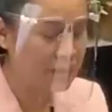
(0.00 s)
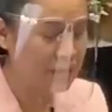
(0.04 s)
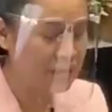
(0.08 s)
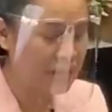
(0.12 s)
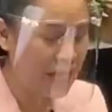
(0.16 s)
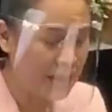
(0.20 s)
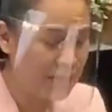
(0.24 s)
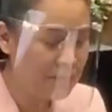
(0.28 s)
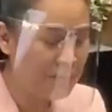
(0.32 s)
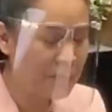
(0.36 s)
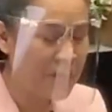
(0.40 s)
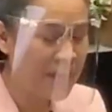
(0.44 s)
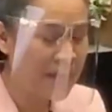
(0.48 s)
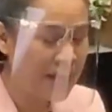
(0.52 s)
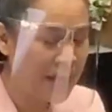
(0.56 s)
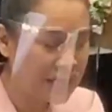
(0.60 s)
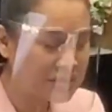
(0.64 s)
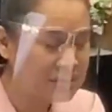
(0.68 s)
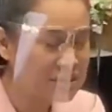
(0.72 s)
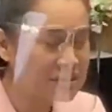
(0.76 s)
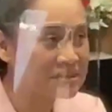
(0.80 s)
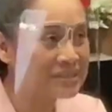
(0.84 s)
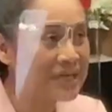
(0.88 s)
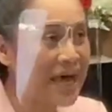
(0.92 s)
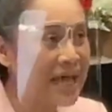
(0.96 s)
ในปีกา
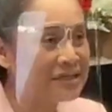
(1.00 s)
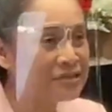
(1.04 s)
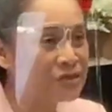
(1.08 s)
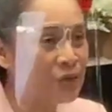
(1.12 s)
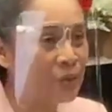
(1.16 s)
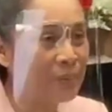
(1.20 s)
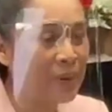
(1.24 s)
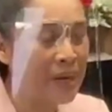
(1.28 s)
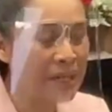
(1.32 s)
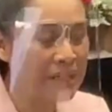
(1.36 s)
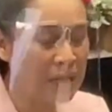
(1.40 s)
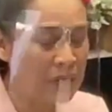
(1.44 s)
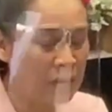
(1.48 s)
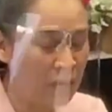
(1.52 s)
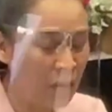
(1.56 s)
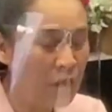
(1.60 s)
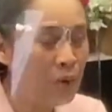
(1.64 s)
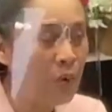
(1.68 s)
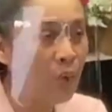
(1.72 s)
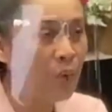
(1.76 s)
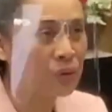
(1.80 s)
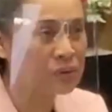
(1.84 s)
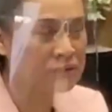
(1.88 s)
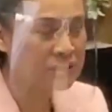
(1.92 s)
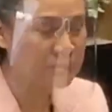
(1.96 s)
รศึกษา
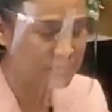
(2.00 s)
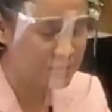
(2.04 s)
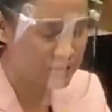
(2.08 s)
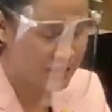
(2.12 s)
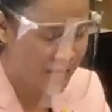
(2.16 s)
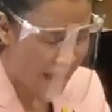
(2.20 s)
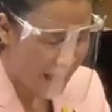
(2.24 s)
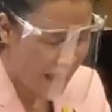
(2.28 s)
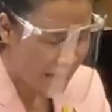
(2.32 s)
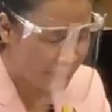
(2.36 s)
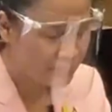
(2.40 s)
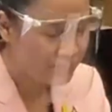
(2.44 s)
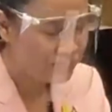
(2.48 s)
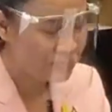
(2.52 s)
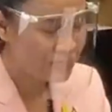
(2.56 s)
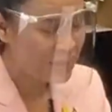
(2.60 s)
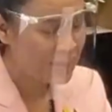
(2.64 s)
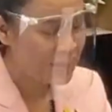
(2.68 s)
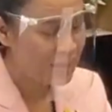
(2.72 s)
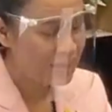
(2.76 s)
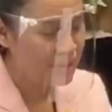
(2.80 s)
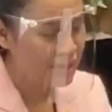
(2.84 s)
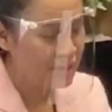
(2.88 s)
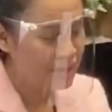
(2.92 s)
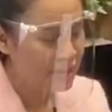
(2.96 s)

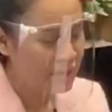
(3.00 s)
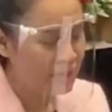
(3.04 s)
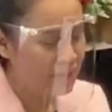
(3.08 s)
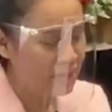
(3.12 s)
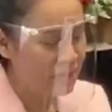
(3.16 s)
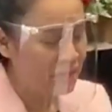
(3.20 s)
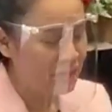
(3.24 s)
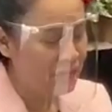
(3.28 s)
2563